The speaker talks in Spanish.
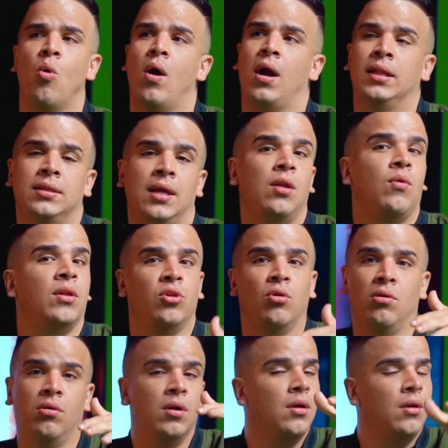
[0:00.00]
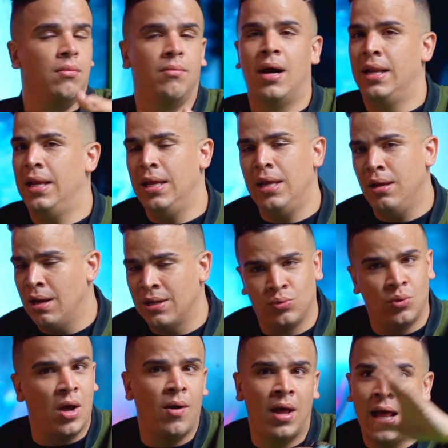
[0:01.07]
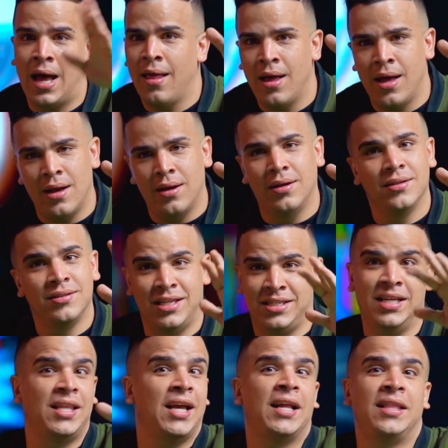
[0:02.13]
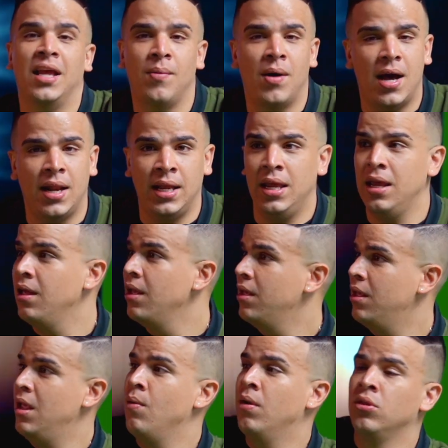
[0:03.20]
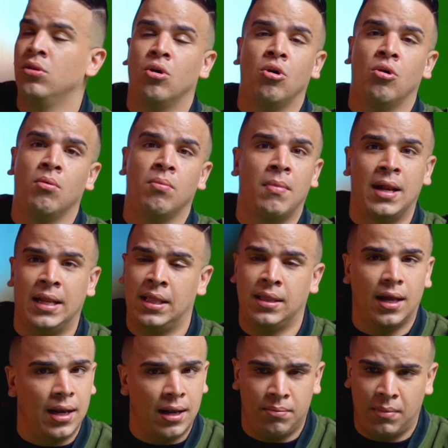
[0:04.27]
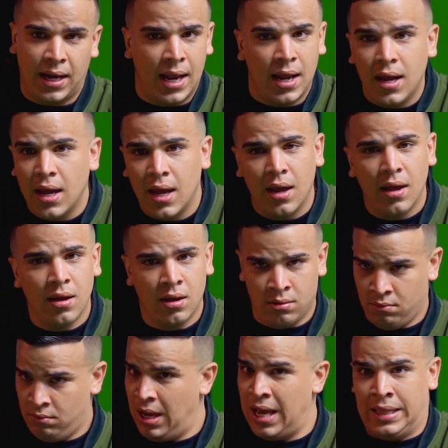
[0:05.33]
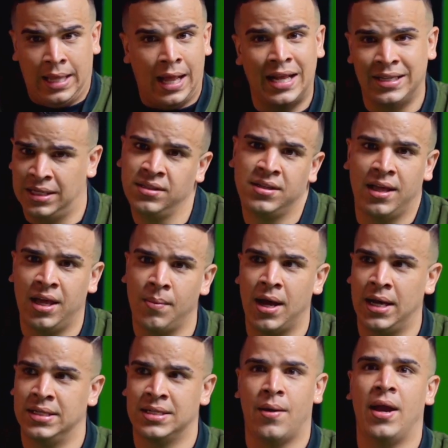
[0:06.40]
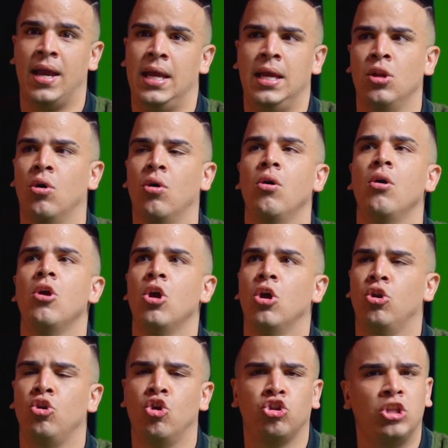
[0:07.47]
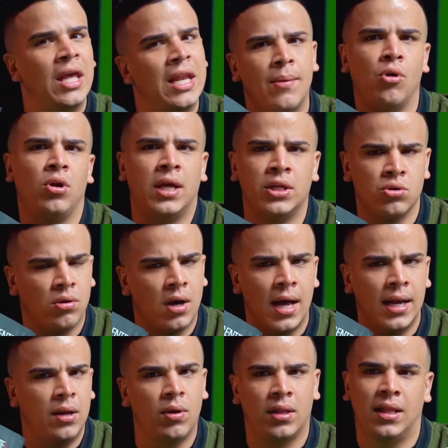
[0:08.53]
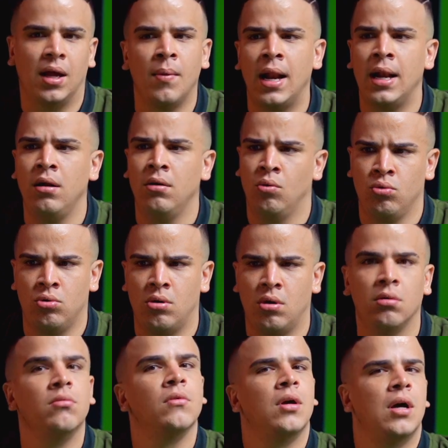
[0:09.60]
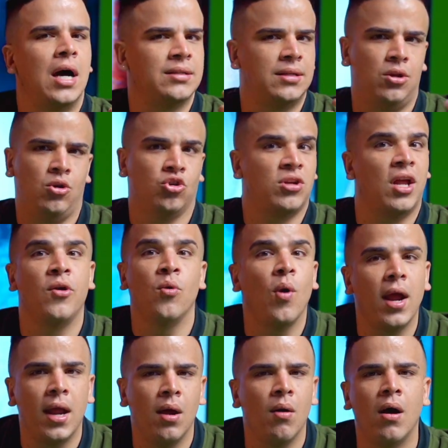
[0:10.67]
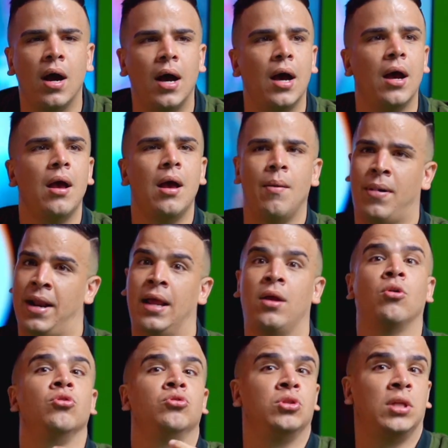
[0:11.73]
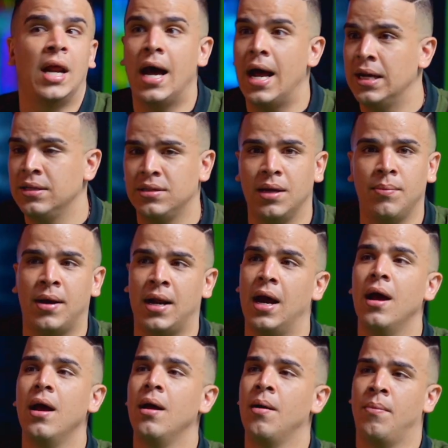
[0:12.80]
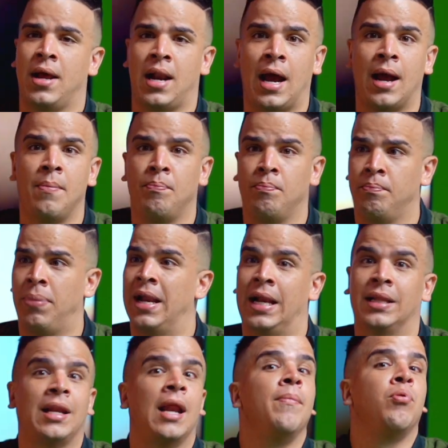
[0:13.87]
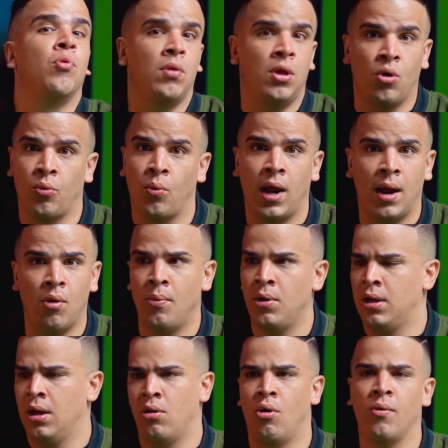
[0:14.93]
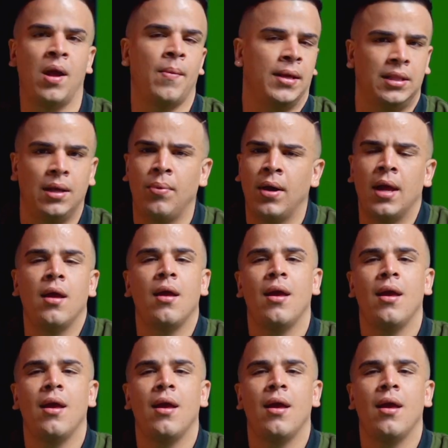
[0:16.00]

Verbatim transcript: o a cantar cuando Mani hace una balada, se siente que está Mani, y cuando Mani está en el merengue, está la esencia de Mani, ¿sabes? Y no, no tiene por qué chocar, y no está mal uno hacer cosas nuevas, para encontrarse, para, para, para atraer público nuevo, porque obviamente, pues,